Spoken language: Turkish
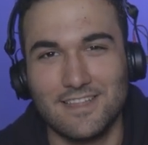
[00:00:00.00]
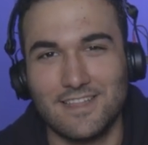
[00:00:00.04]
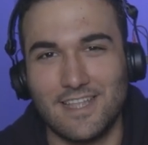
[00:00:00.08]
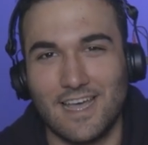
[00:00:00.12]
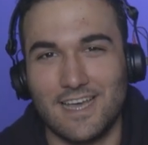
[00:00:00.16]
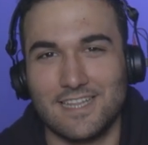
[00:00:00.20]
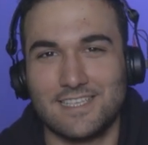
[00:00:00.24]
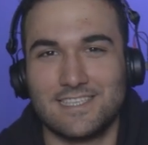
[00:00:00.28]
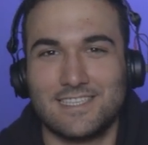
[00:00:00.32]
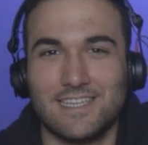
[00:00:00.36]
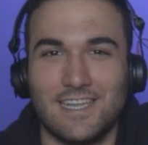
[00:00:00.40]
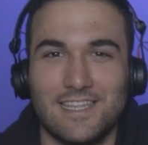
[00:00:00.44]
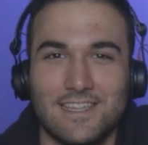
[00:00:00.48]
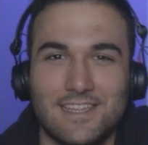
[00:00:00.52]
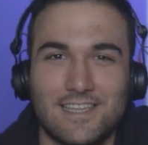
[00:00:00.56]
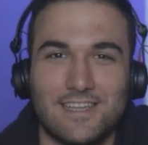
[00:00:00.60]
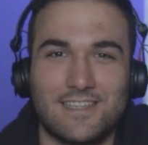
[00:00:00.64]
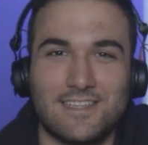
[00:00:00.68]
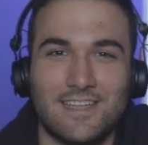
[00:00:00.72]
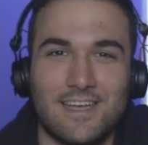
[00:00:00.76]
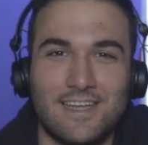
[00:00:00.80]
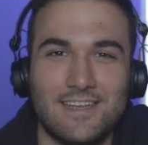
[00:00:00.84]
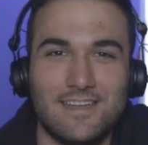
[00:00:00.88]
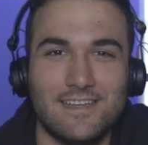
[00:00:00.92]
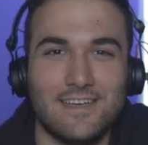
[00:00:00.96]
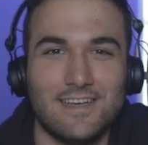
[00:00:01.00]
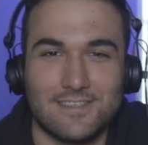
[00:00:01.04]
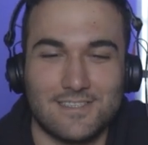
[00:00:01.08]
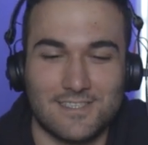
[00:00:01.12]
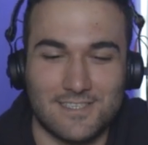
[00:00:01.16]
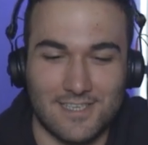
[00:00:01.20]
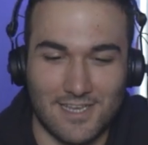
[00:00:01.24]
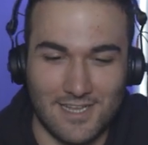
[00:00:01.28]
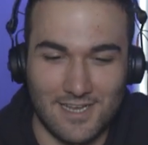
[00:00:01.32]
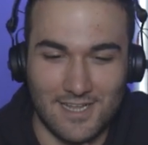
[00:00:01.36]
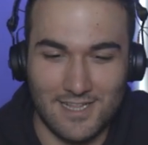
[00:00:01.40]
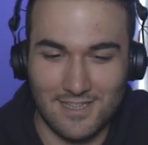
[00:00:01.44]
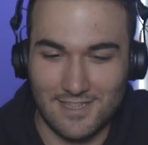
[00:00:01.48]
Terslendik lan.
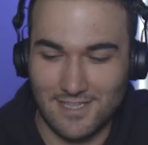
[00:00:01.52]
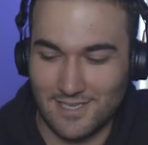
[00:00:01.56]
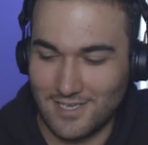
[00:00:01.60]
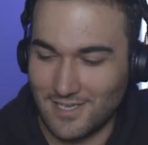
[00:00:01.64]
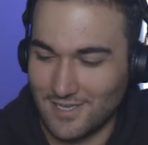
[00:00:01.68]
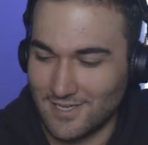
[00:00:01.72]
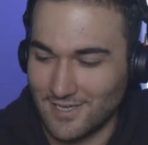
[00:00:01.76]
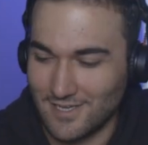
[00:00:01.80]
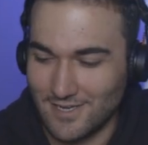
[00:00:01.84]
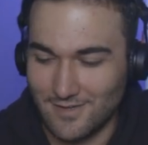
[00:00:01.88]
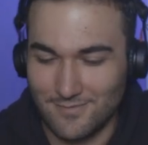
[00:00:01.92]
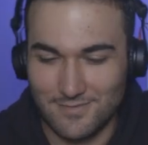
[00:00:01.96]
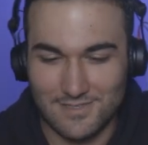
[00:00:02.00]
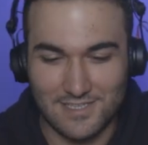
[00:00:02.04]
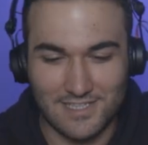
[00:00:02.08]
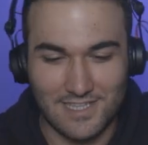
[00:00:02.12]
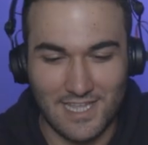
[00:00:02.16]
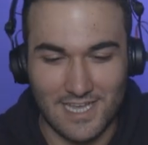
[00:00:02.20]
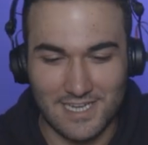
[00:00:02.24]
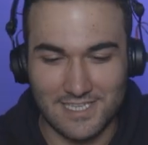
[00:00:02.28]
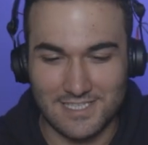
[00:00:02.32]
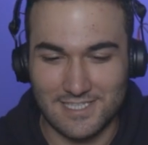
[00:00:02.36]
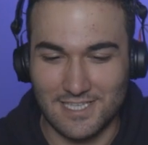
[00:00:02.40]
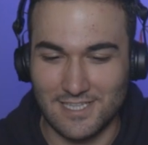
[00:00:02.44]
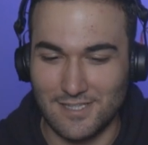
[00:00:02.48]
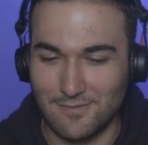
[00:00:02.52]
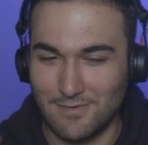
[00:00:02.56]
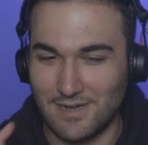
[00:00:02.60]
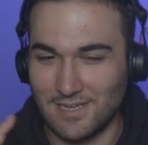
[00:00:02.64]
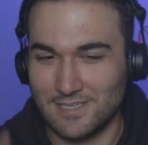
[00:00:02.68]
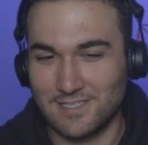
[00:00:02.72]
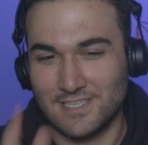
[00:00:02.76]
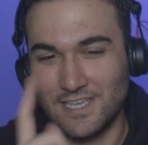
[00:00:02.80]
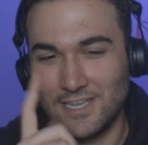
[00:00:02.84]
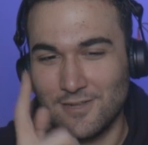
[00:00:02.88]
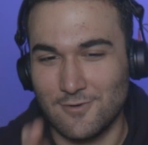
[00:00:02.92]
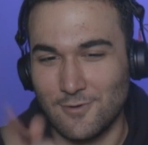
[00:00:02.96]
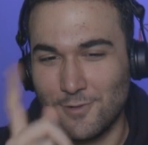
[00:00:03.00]
Sanaldaki karı bizi tersledi
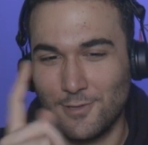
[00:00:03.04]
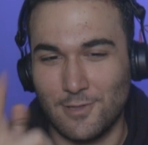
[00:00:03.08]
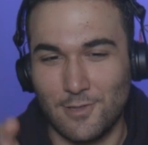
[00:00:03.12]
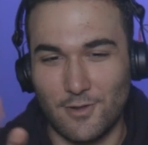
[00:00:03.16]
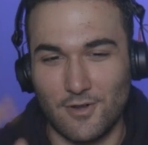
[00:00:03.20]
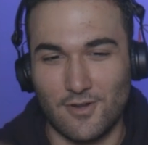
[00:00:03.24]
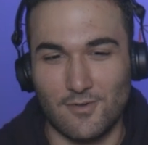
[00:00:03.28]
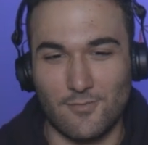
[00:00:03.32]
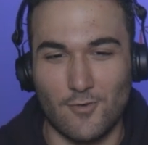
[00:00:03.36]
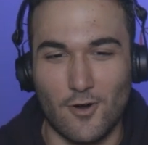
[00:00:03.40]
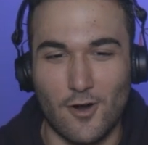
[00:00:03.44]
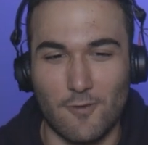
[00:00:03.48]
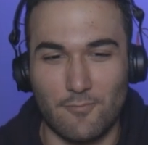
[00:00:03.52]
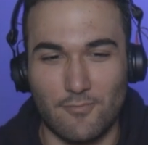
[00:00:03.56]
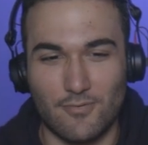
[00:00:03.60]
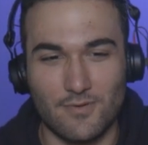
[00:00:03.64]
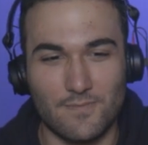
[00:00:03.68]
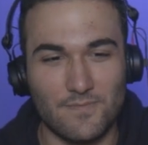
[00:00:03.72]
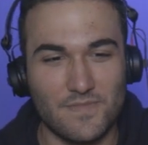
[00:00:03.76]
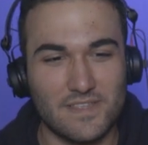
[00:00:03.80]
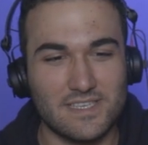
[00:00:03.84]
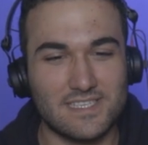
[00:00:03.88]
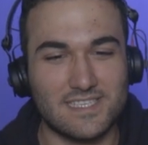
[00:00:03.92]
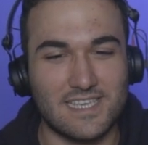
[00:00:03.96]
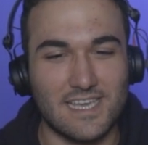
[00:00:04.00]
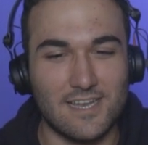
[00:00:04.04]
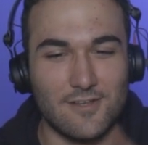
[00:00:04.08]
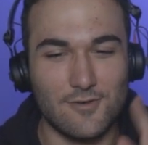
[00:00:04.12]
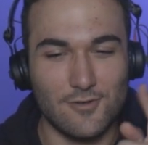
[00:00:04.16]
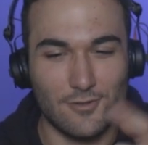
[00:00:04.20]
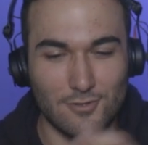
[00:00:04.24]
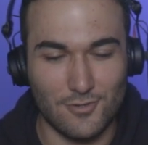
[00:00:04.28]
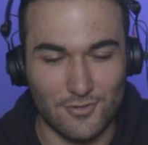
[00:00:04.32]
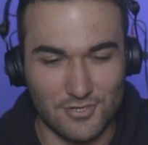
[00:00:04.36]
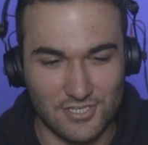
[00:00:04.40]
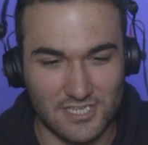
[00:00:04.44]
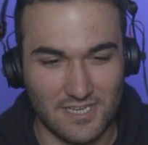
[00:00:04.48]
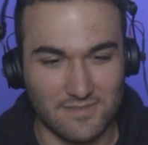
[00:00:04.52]
bak seni öldürürüm hop. Seni
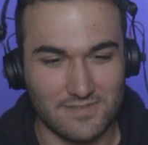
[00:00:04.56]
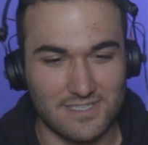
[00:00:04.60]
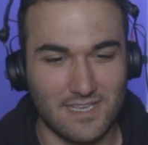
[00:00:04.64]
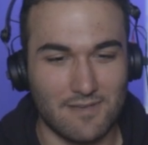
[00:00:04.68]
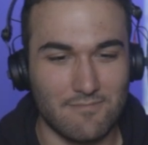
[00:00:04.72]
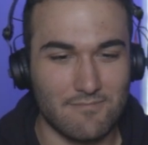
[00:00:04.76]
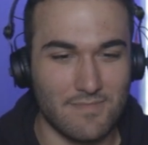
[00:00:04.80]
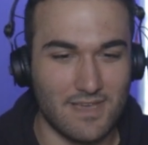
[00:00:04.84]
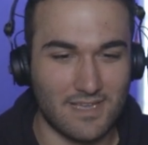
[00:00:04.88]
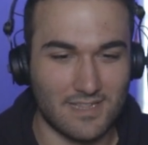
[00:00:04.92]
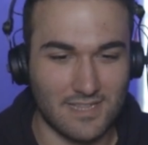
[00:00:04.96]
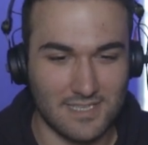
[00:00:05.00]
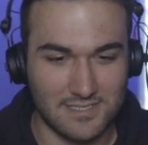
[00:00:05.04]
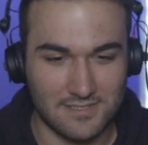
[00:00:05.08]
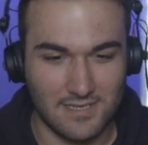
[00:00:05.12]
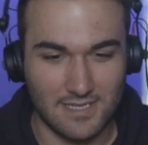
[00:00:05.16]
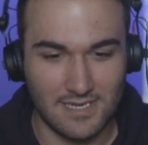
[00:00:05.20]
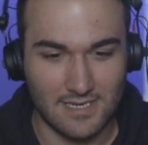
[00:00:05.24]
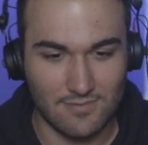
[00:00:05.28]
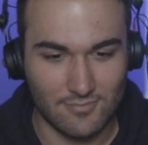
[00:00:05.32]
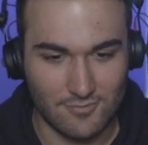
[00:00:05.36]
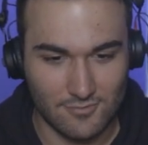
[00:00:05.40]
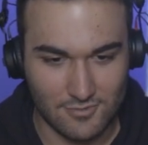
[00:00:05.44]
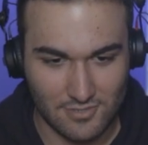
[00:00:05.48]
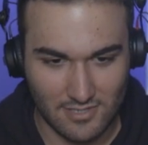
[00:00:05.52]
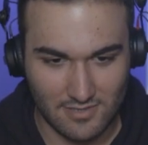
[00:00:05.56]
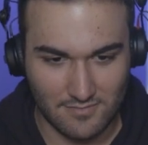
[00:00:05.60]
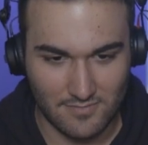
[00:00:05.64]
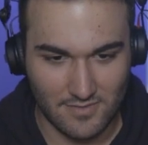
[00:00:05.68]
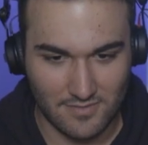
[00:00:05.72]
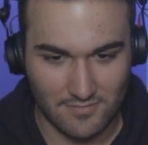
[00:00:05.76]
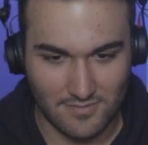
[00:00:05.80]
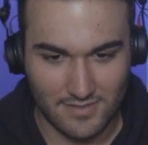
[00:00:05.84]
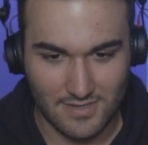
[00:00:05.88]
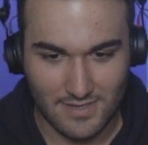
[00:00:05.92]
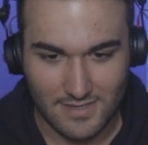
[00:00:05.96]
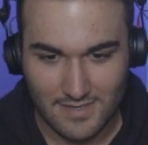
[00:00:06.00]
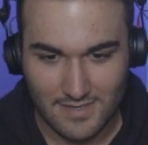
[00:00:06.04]
öldüreceğim sen bekle senle buluşalım da bir.